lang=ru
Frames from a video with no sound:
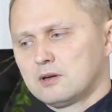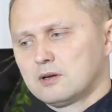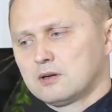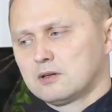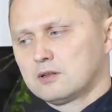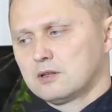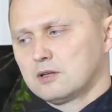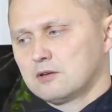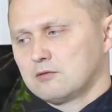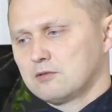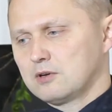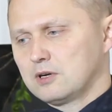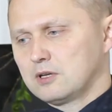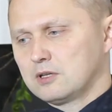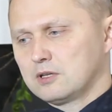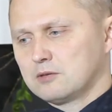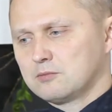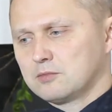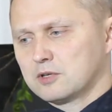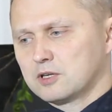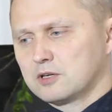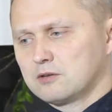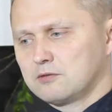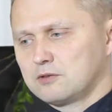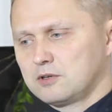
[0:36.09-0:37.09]
глава
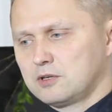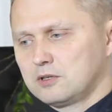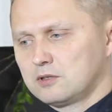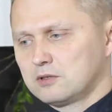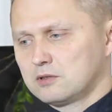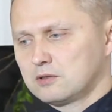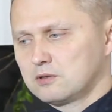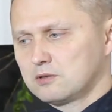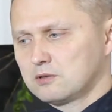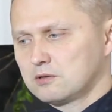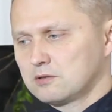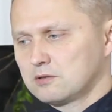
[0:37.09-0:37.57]
нам и говорит